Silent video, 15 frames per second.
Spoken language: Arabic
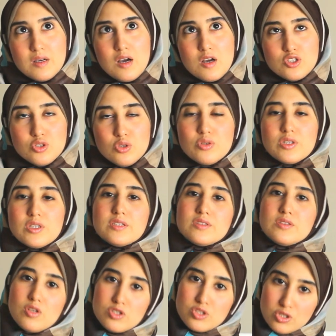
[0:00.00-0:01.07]
اشهر ل
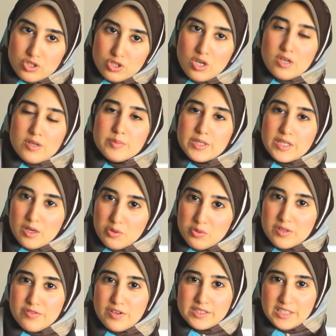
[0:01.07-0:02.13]
12 شهر من
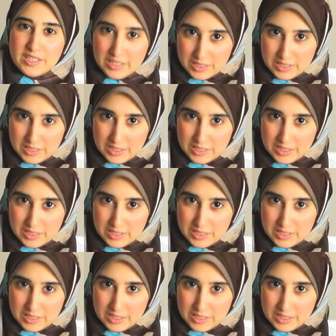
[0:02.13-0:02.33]
اول فتح